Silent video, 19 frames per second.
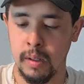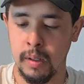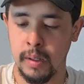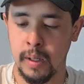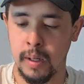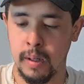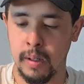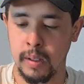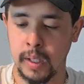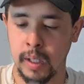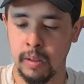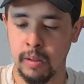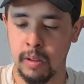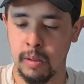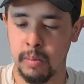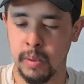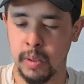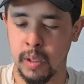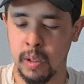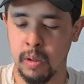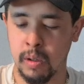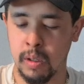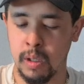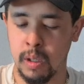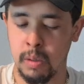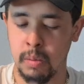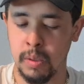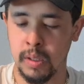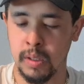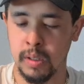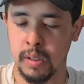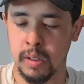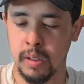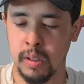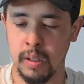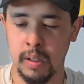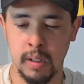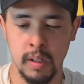Ja, dann kommt auch, glaube ich,
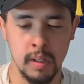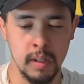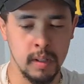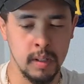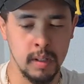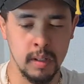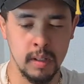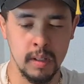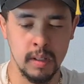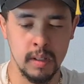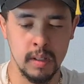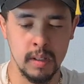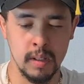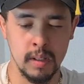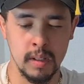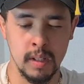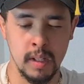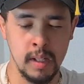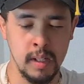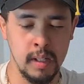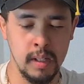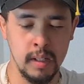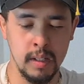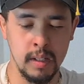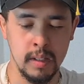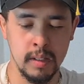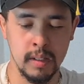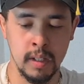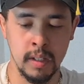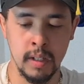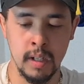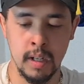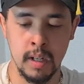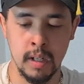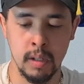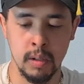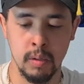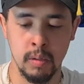Cell
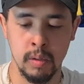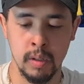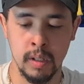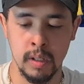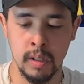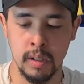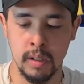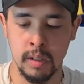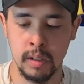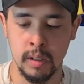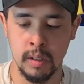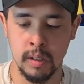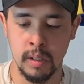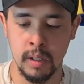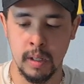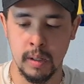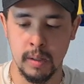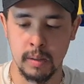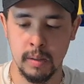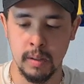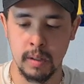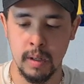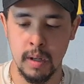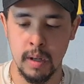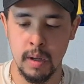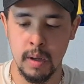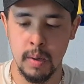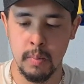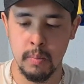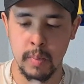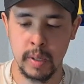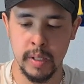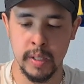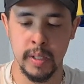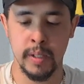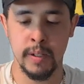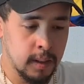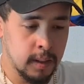danach. Oder ja, Mal
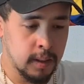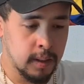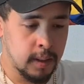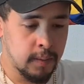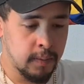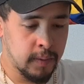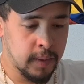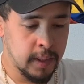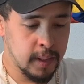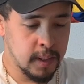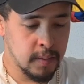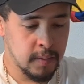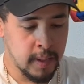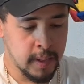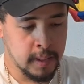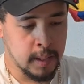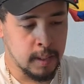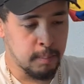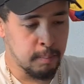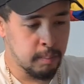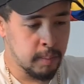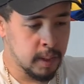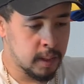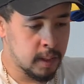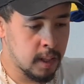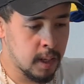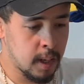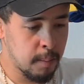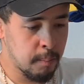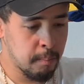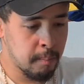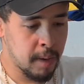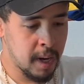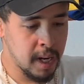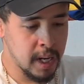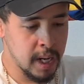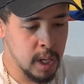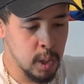sehen. Dann geht's weiter mit
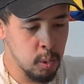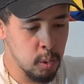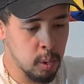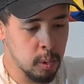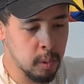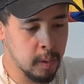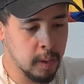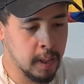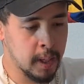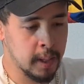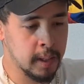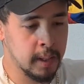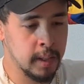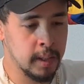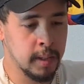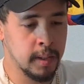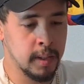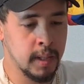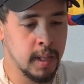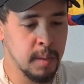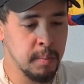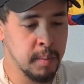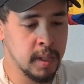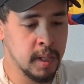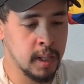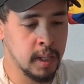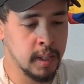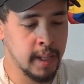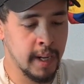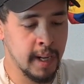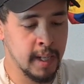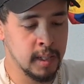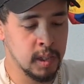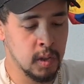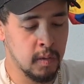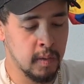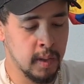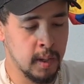My Hero Academia in der
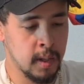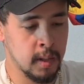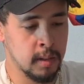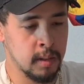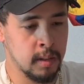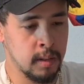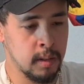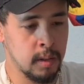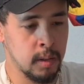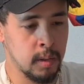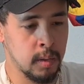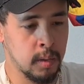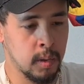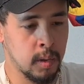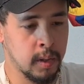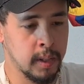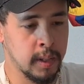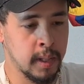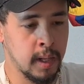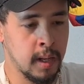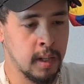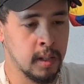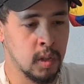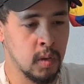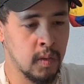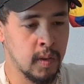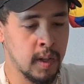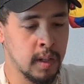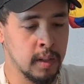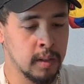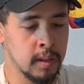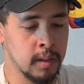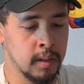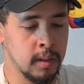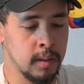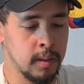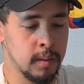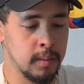Erstauflage. Noch in der
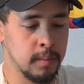Erstauflage.